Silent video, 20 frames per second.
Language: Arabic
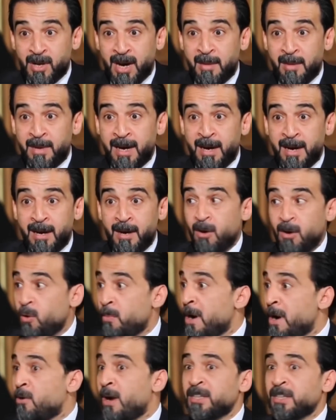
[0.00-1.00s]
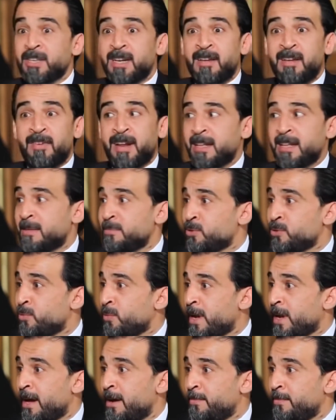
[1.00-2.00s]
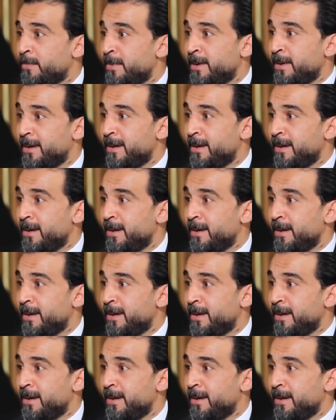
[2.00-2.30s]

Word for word: زعماء وماكو عشر نفرات يمشون وراهم